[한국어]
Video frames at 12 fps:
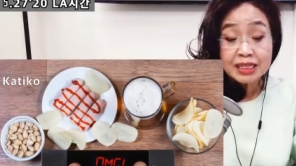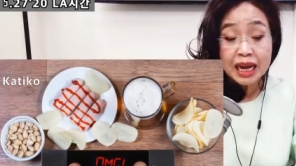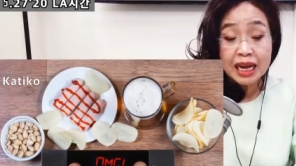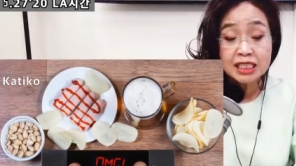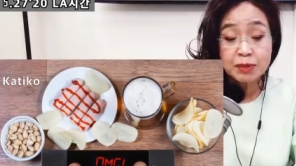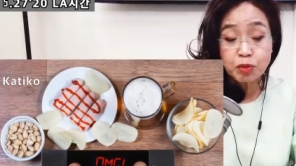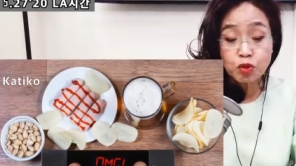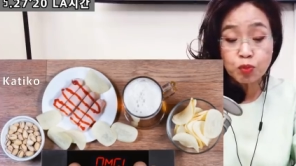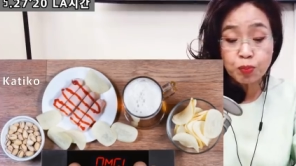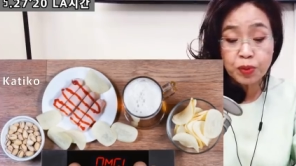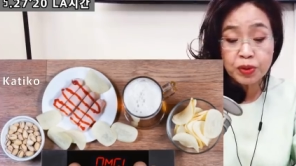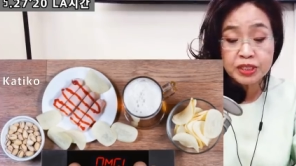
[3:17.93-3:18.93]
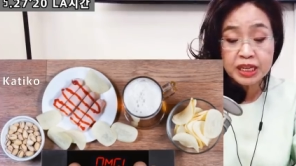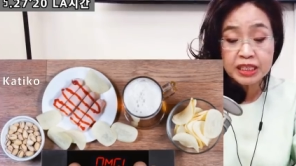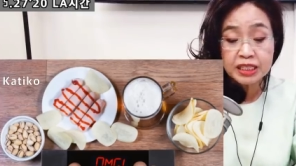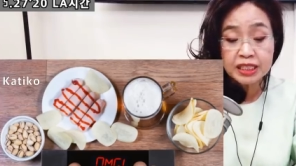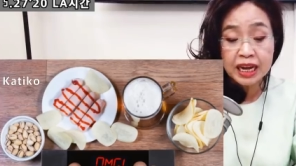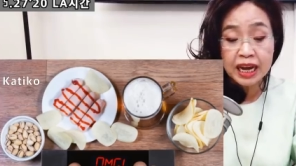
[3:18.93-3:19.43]

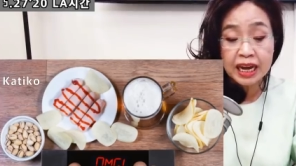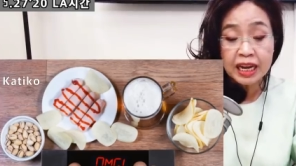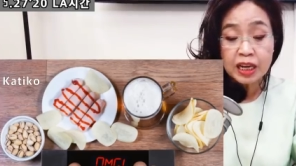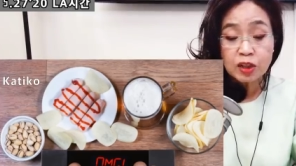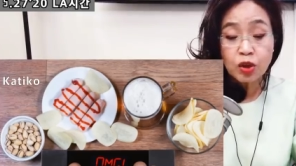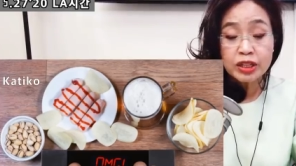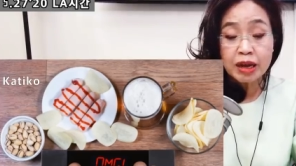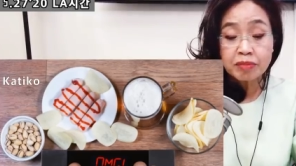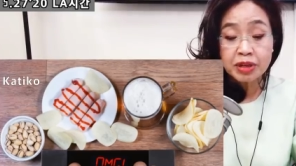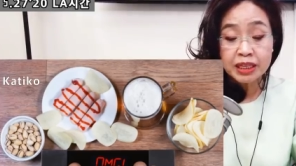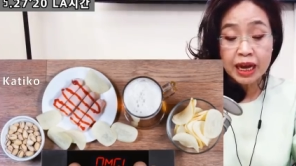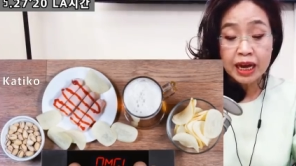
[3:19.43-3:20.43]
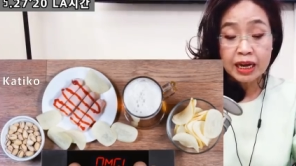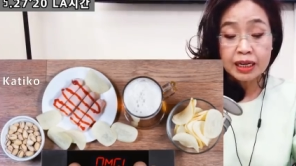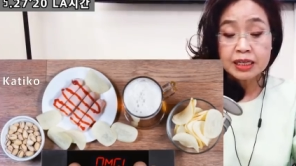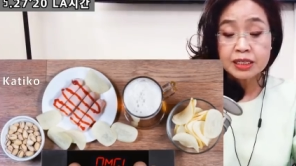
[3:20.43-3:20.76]
49%나 된답니다.